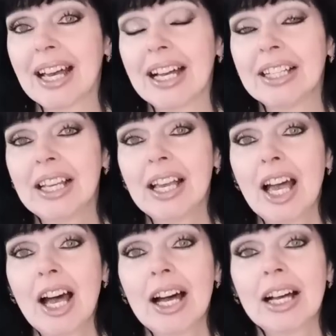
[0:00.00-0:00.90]
за
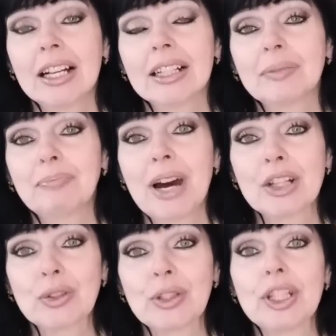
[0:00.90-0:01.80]

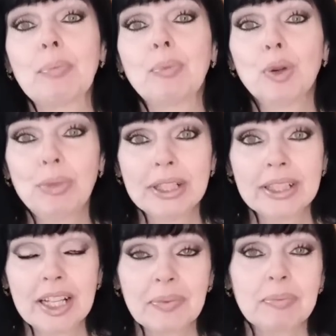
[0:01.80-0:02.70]
партию
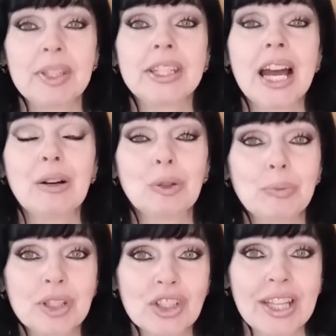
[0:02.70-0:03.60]
«Республика». Меня
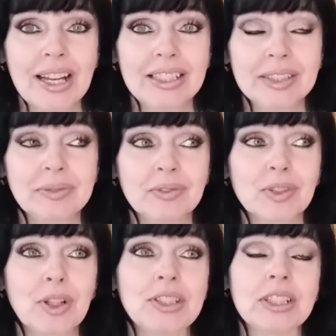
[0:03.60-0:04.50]
убеждали,
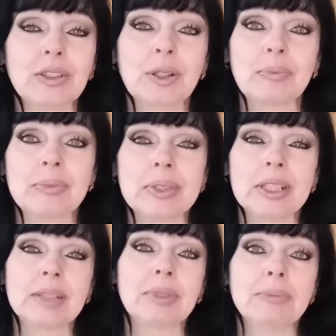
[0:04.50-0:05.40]
вроде
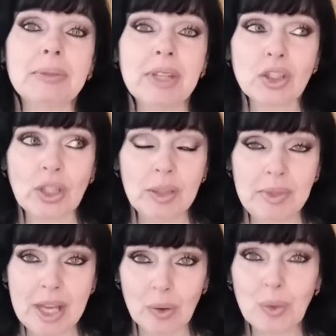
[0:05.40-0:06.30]
э, был момент, что они
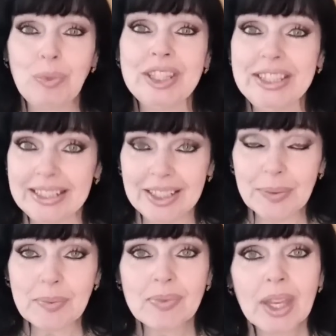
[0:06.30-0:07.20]
меня
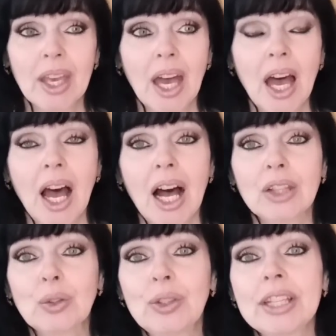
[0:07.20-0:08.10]
убедили,
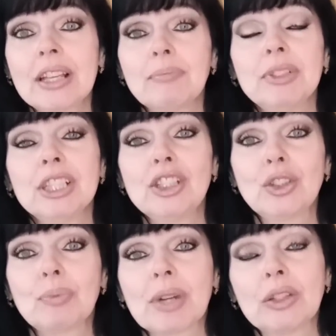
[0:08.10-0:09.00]
но я забыла
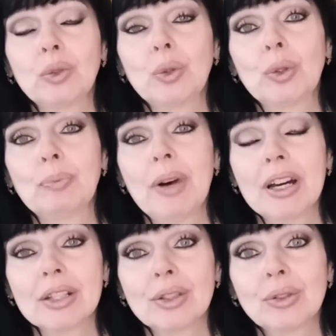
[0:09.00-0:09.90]
еще про одну
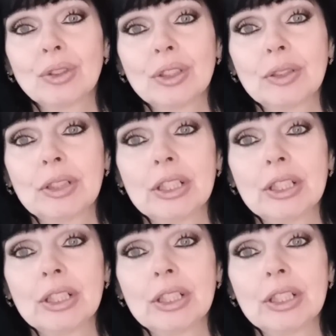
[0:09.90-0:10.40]
партию,